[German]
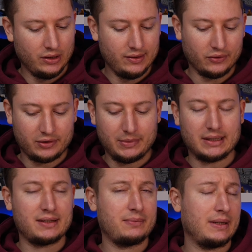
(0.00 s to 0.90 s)
ist aus dem
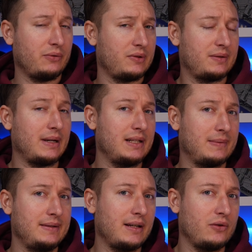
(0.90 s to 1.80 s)
Jahr
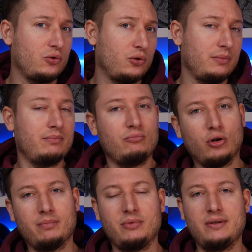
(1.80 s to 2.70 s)
2022, also schon
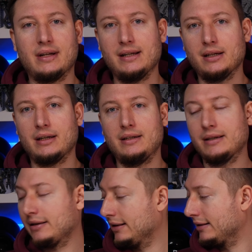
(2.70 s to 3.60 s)
ja, ein bisschen älter, ein
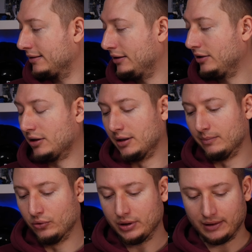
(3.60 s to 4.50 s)
Jahr als die äh,
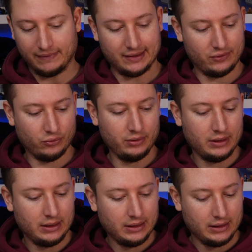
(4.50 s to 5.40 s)
Murking-Version,
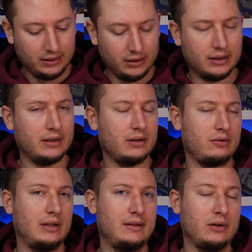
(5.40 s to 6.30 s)
die ja
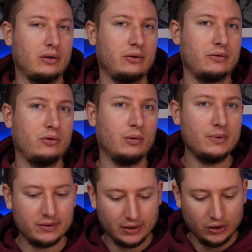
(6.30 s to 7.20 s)
erst letztes Jahr auch rausgekommen
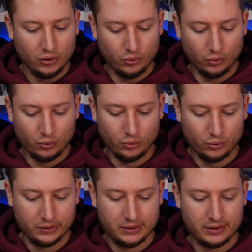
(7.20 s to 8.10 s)
ist.
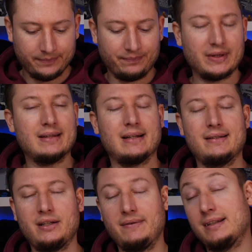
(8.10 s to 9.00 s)
Und es handelt
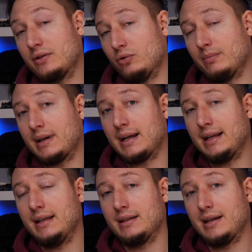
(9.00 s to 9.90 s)
sich hier, wie gesagt, um
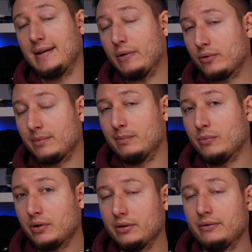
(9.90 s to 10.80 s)
einen geklauten
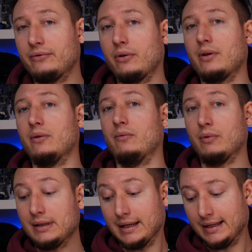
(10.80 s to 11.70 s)
Mock von
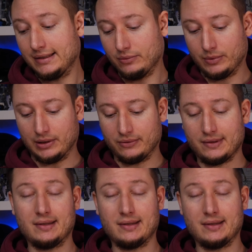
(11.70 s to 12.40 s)
OneCase, um genau zu